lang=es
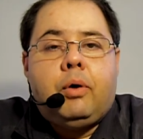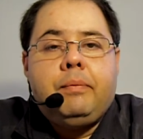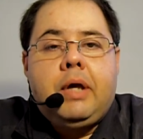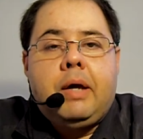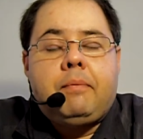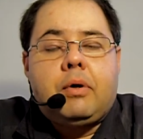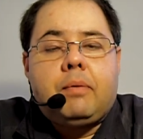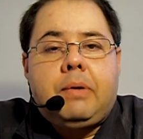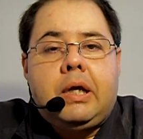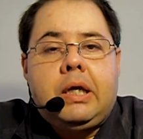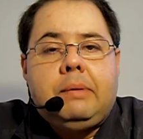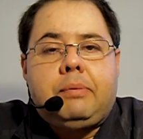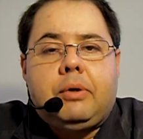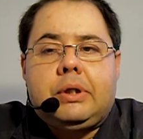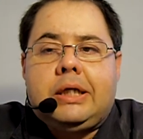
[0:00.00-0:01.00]
miembro
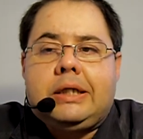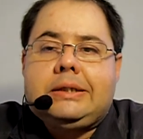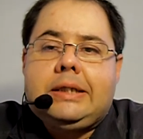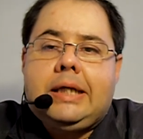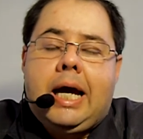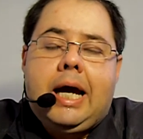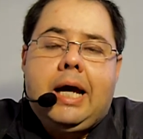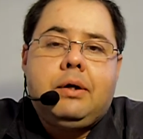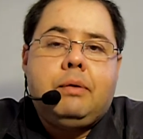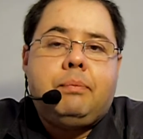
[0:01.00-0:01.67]
plenipotenciario,